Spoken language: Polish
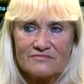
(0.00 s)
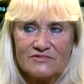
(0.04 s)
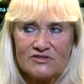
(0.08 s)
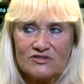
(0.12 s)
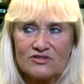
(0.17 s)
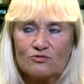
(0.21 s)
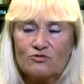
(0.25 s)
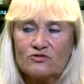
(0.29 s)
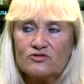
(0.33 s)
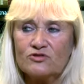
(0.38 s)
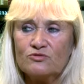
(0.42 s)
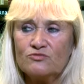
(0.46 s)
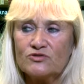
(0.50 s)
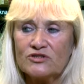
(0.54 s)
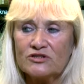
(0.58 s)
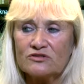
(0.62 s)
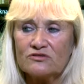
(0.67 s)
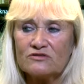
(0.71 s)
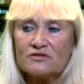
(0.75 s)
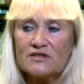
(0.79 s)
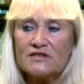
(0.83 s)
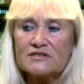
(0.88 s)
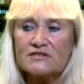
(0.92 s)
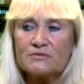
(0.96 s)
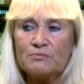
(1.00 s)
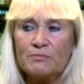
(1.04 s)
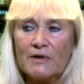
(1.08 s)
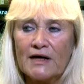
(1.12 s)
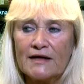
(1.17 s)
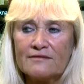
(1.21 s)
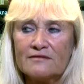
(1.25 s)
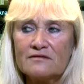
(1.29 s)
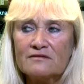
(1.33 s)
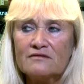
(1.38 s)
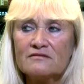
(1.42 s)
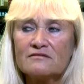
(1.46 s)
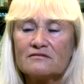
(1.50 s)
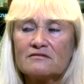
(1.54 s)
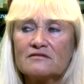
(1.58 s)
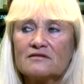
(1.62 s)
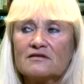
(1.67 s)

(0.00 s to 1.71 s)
I zgłosił się do nas pan,